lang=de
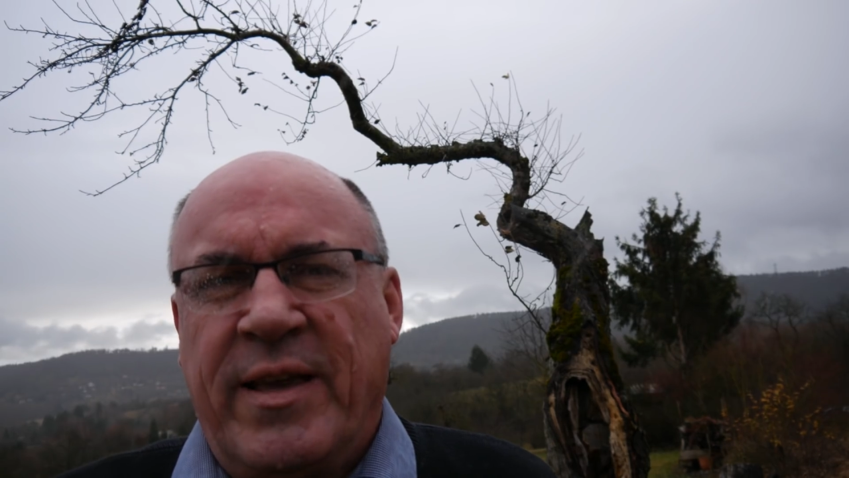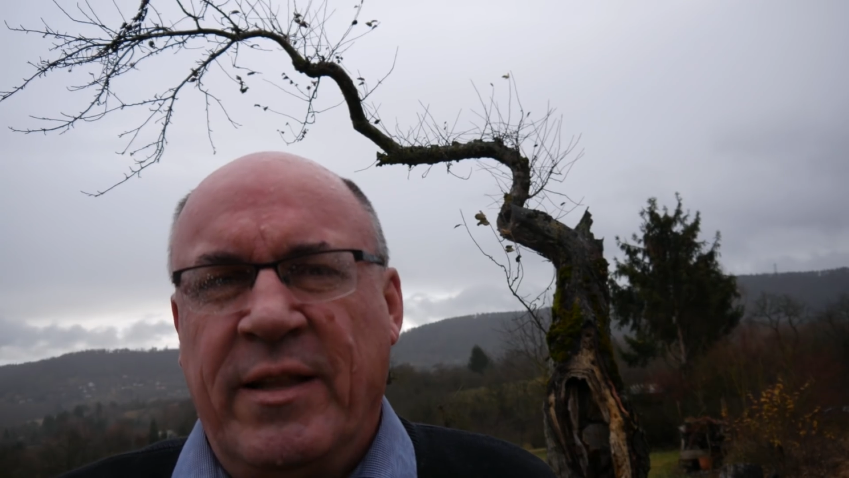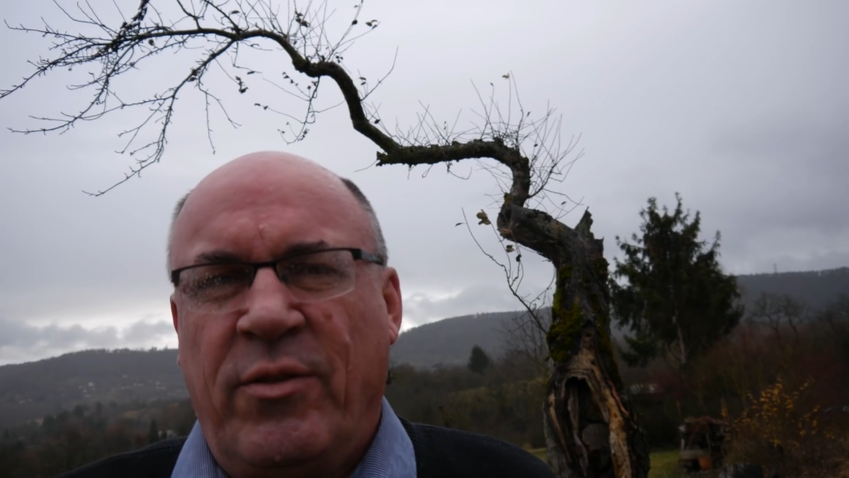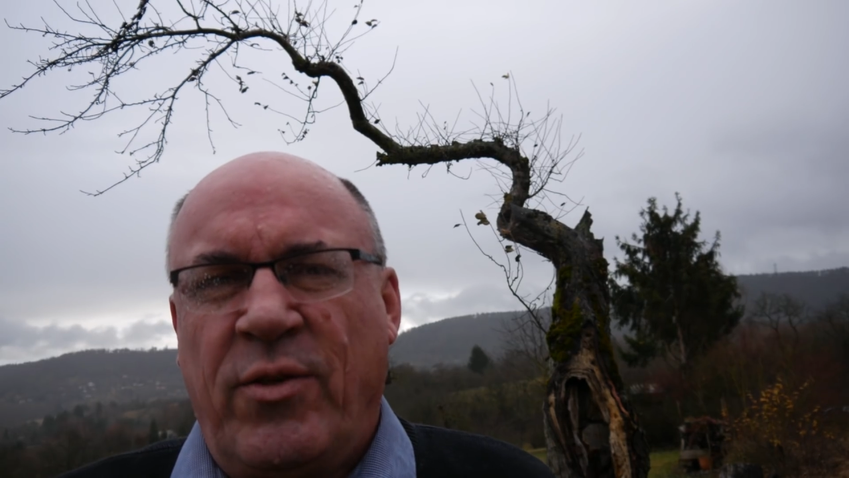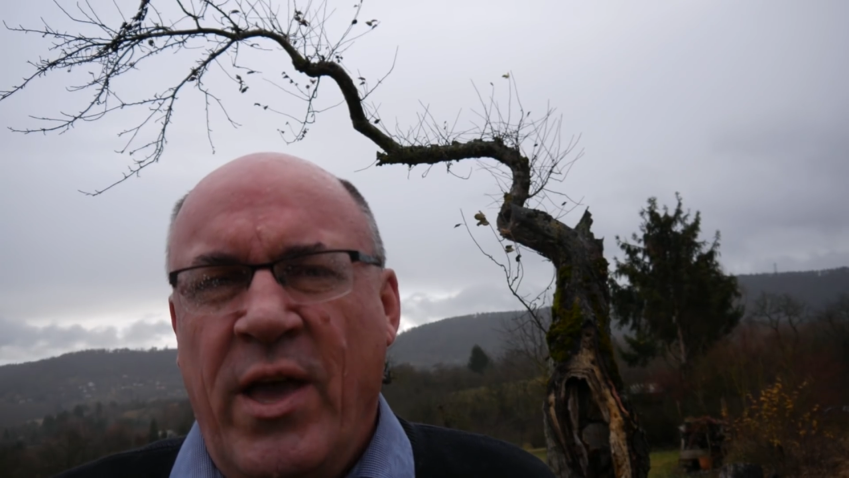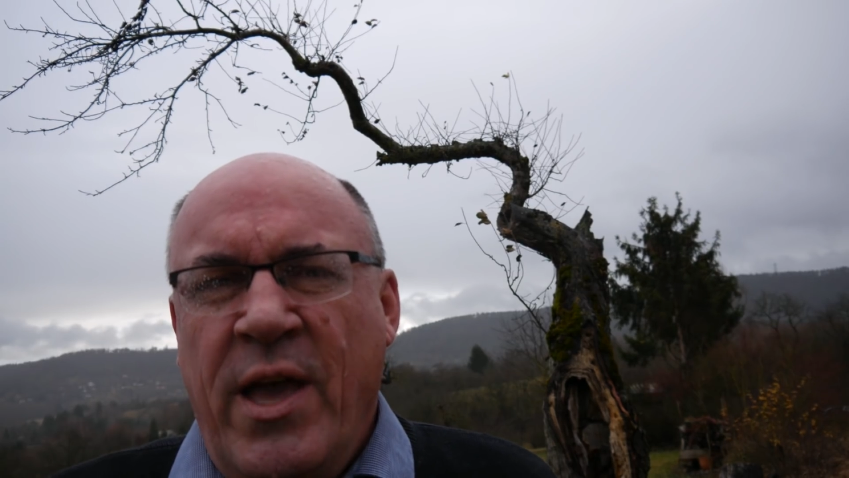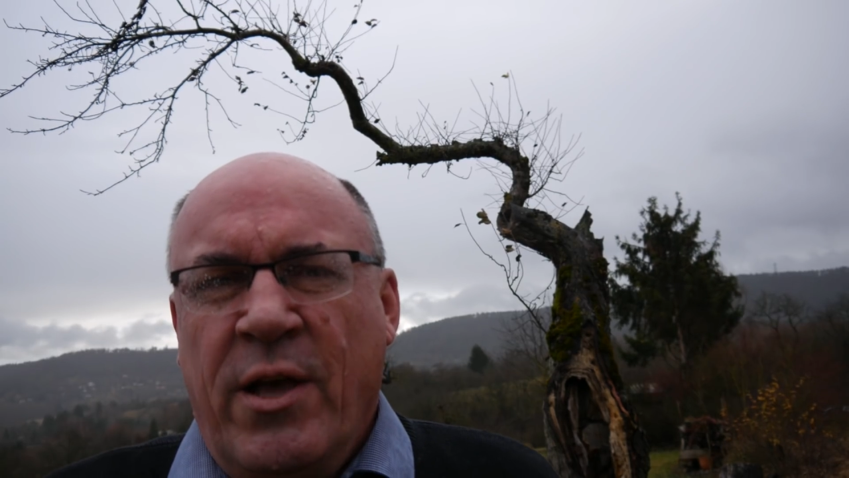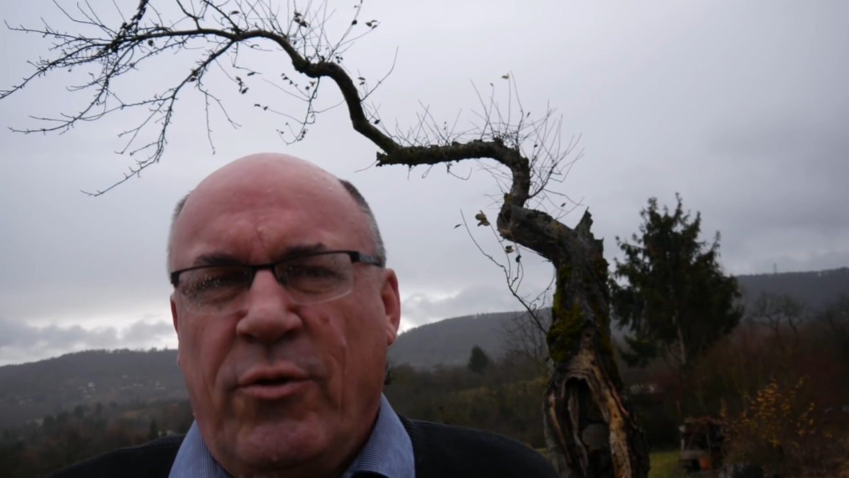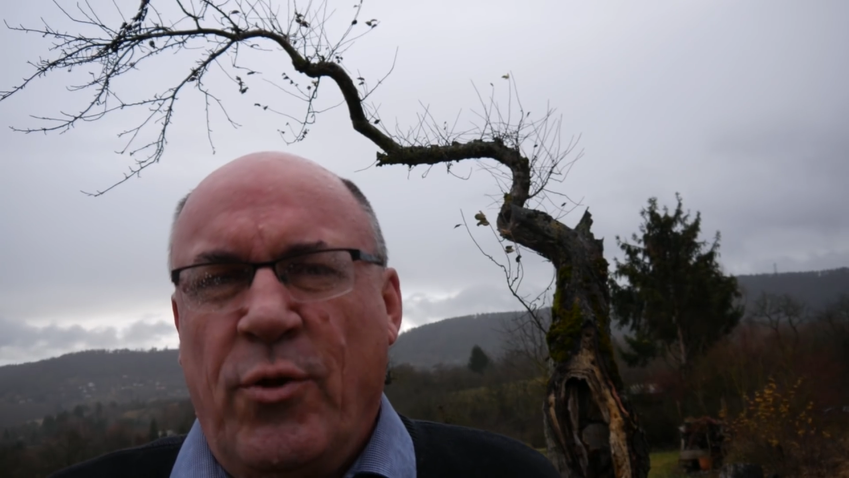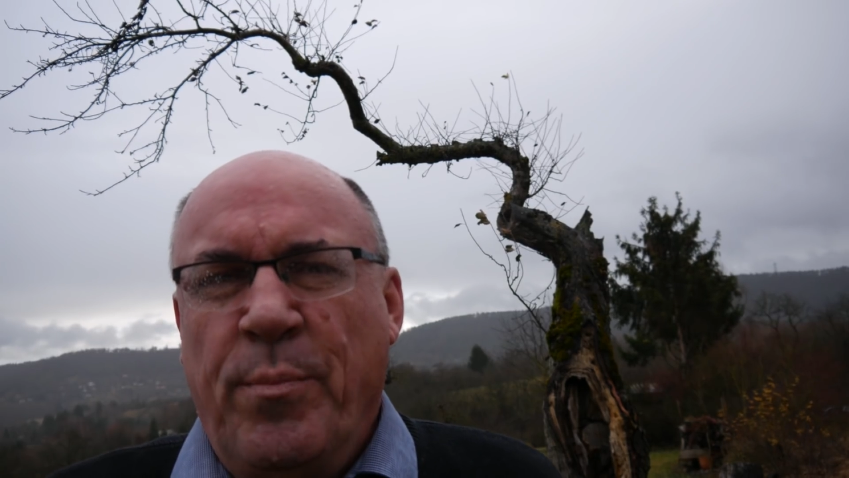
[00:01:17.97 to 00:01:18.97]
ganz
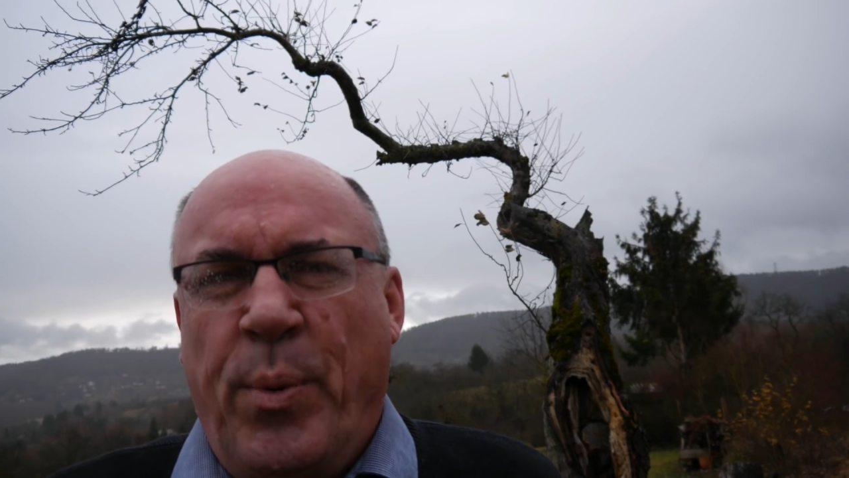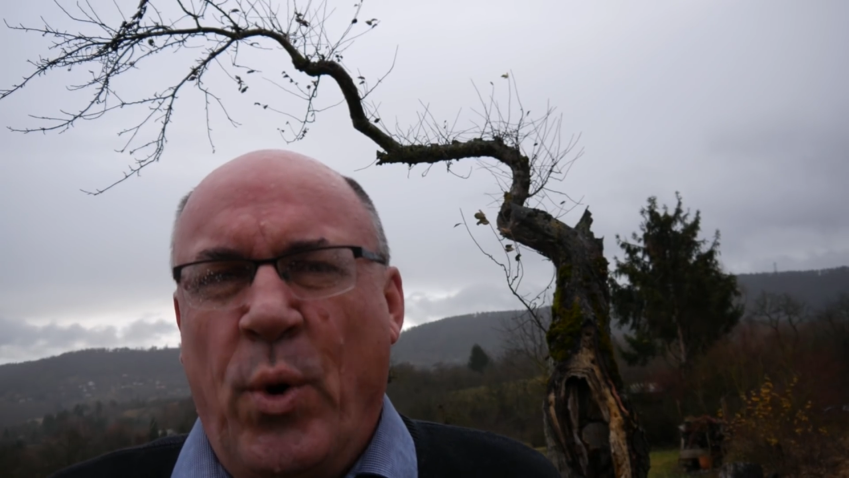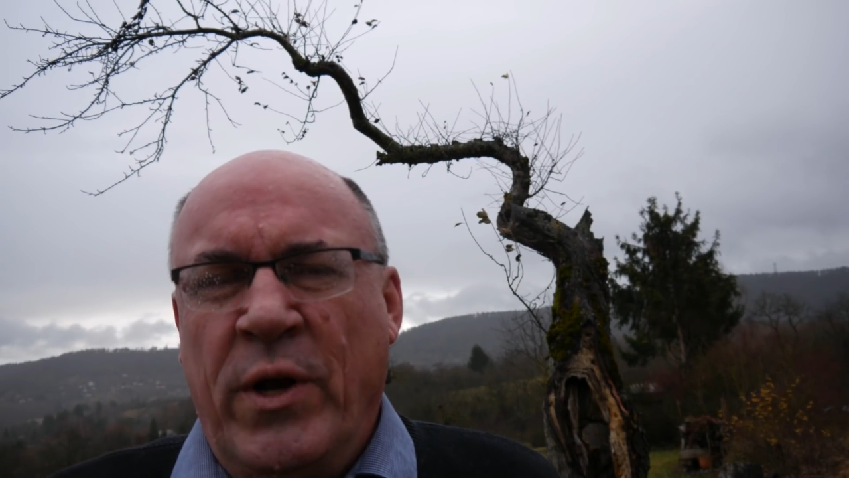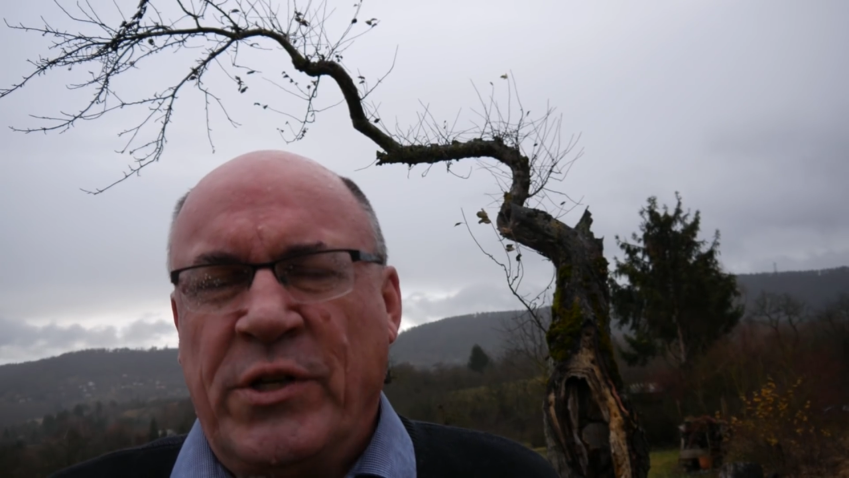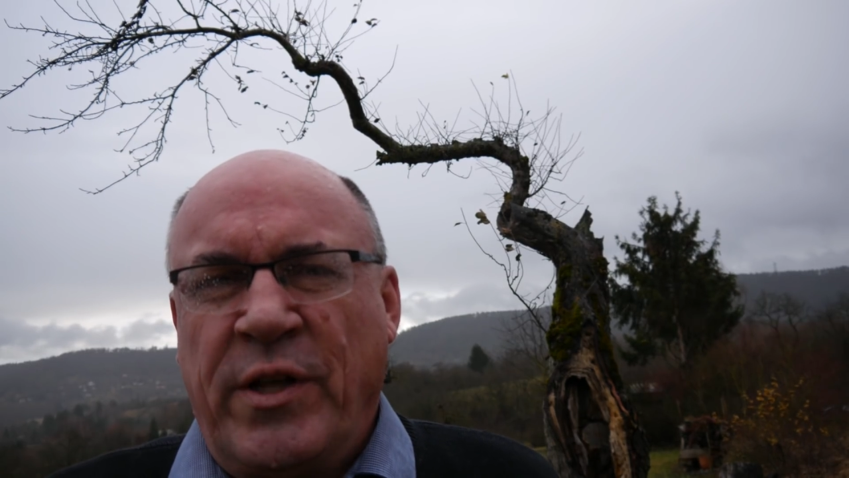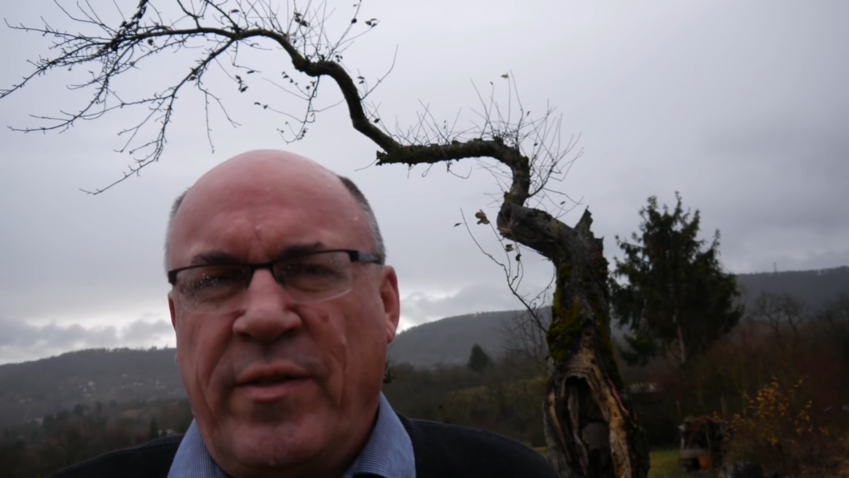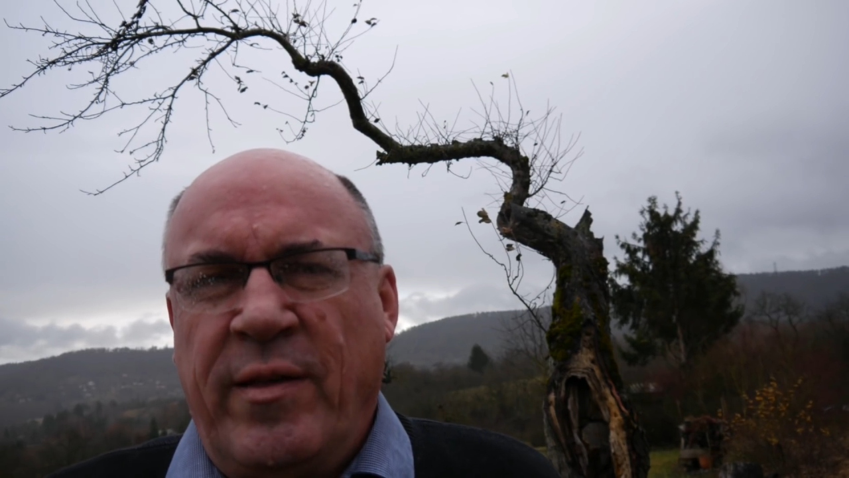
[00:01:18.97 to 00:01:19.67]
Symbolisches.